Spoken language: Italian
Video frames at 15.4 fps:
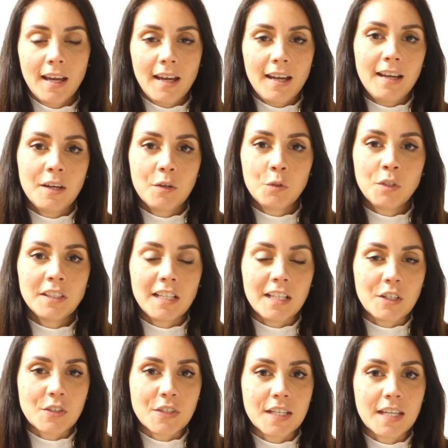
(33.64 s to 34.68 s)
Eh, una
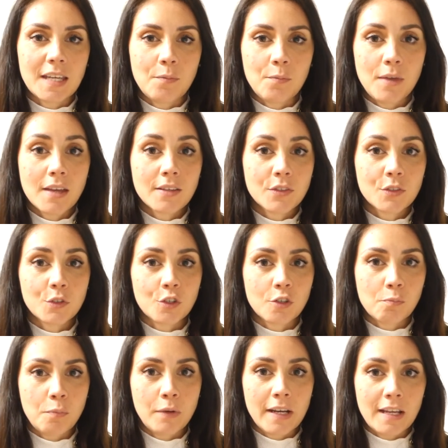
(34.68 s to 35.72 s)
delle cose che mi ha
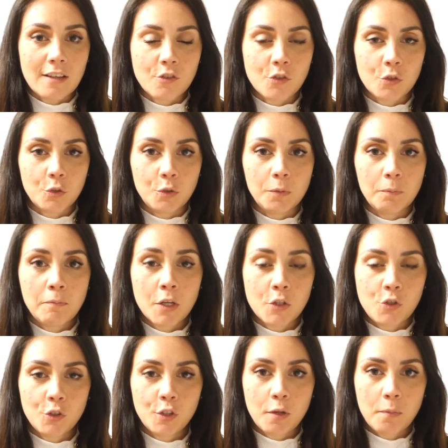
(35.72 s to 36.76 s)
sorpreso
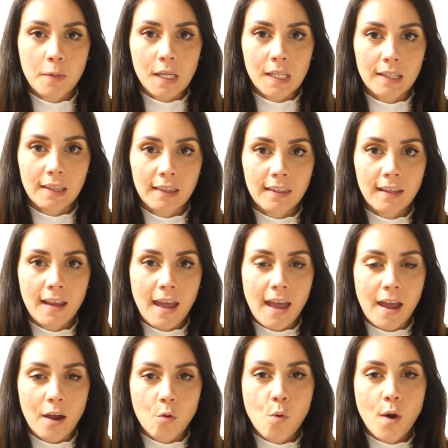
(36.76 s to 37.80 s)
maggiormente
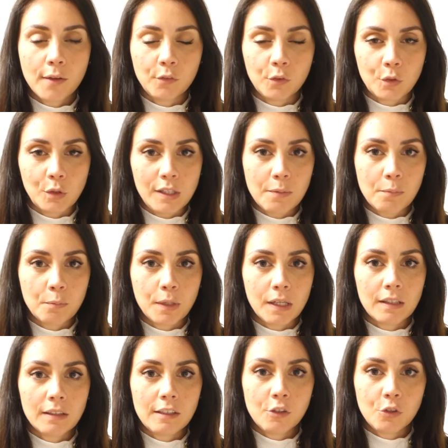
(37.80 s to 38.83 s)
è quanto
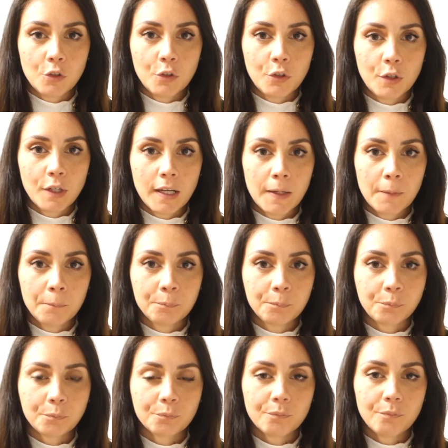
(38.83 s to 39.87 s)
l'imprenditore
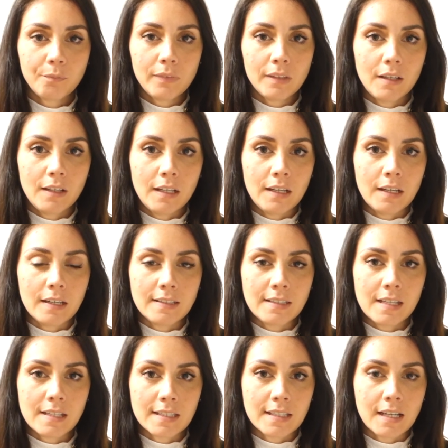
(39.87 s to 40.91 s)
eh,
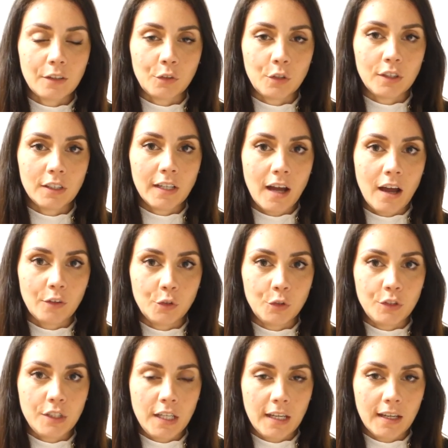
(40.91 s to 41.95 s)
sia stato in
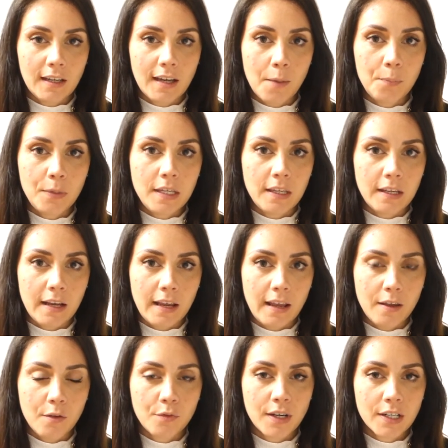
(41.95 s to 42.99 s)
grado di
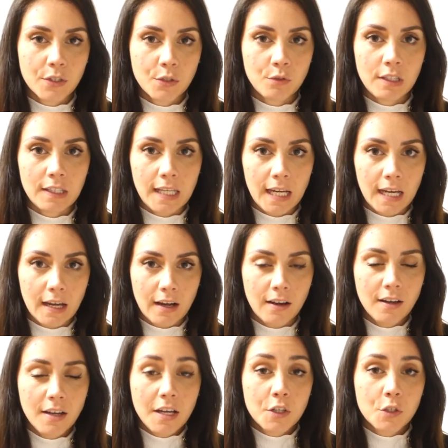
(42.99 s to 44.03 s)
capire e farsi
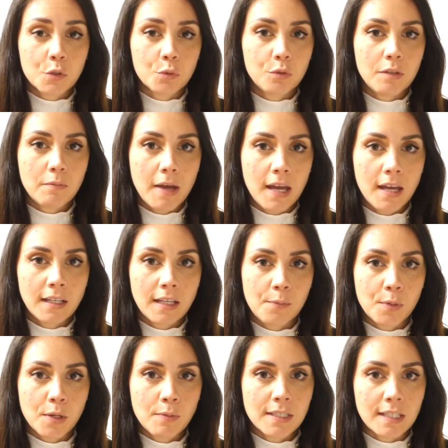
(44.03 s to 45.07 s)
un'idea su di me
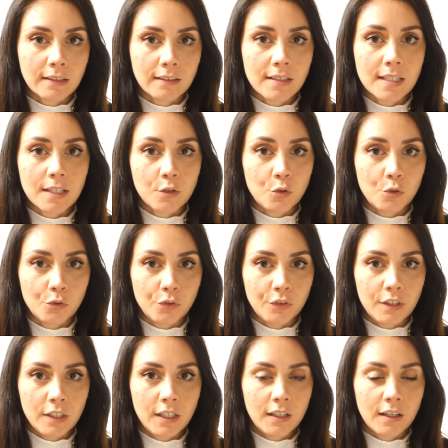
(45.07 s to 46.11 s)
nei primi sette
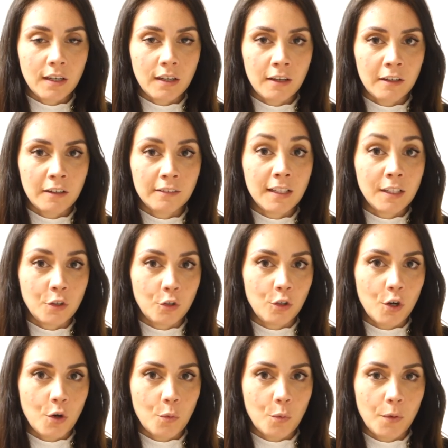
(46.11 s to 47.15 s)
secondi eh, del
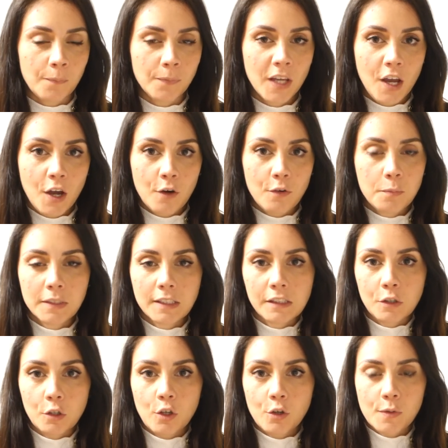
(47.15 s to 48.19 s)
colloquio. Ovviamente
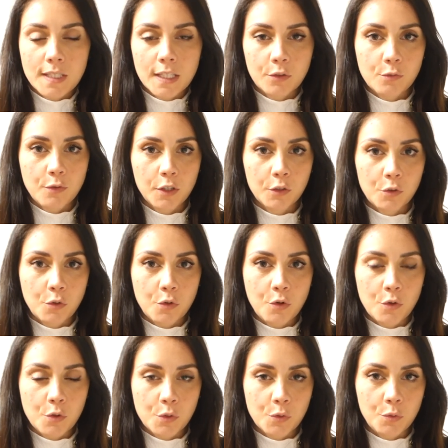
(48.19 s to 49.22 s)
il colloquio è stato
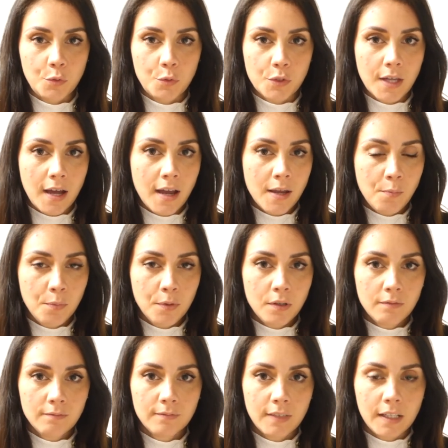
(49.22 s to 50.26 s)
fatto su Skype
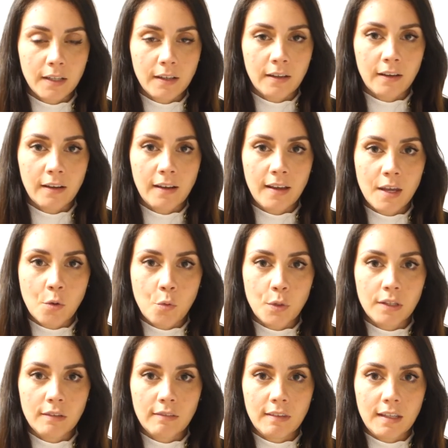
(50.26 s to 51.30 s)
eh, e
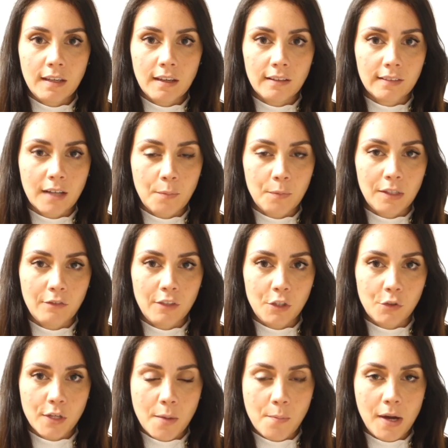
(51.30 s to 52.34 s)
quindi eh, tramite
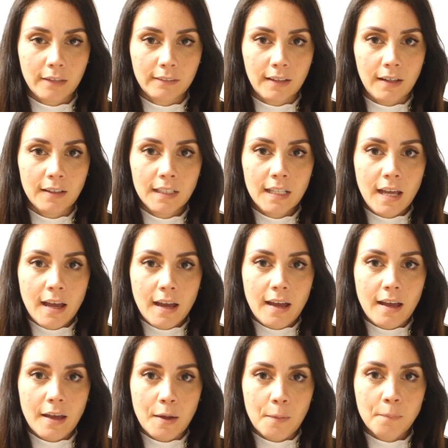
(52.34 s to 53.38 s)
videochiamata,
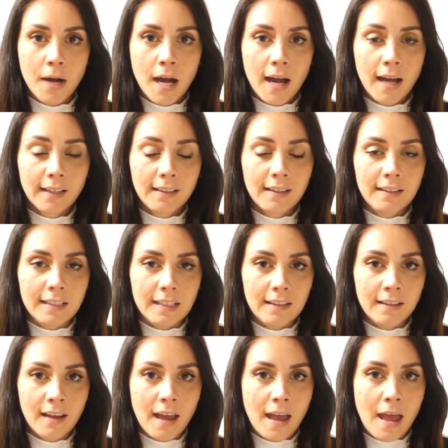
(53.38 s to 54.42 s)
eh, ma anche
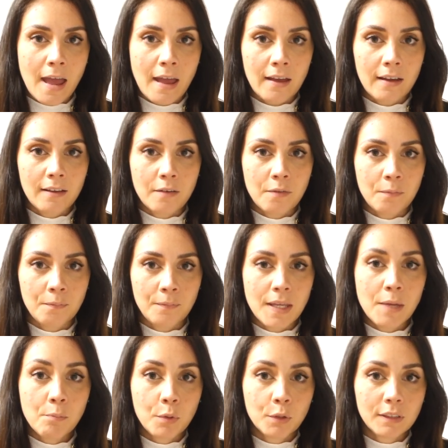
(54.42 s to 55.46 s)
lì è ehm,
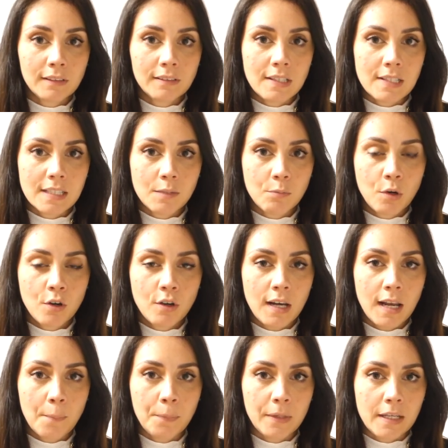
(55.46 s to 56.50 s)
importantissimo
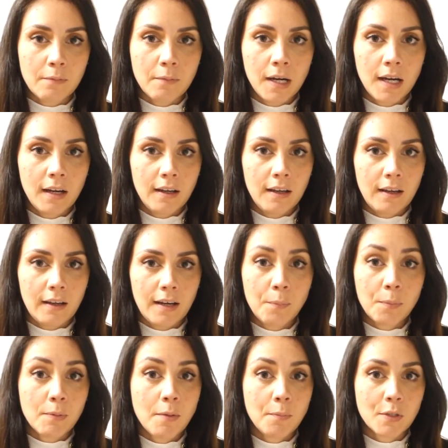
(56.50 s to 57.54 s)
la prima, eh,
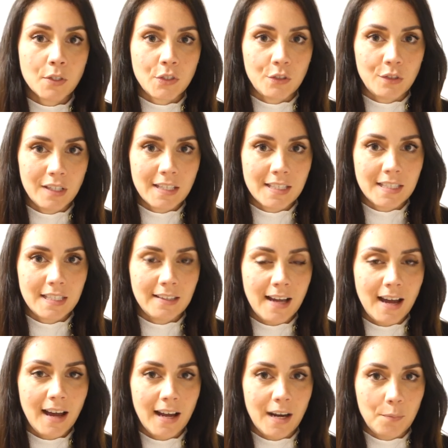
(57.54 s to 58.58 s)
la prima, impressione che si
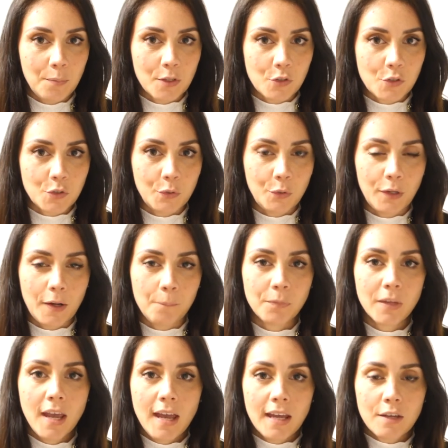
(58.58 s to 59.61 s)
dà alla persona.
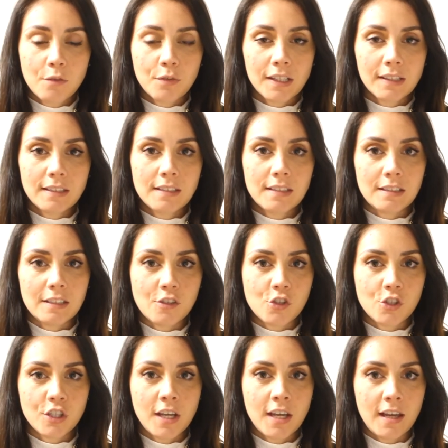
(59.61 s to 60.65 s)
Infatti si
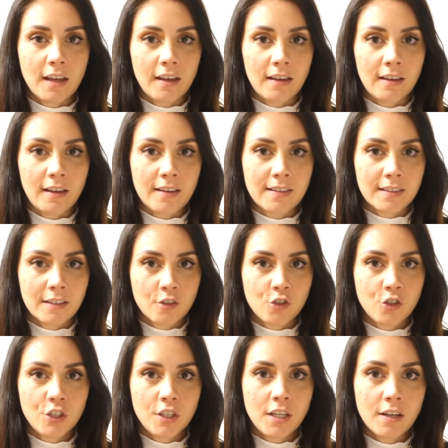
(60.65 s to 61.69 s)
dice
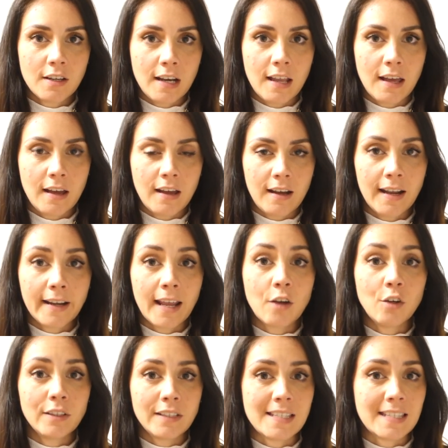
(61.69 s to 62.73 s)
esserci la, la
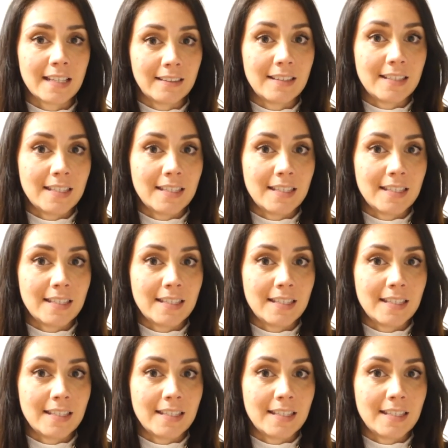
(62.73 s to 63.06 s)
regola dei sette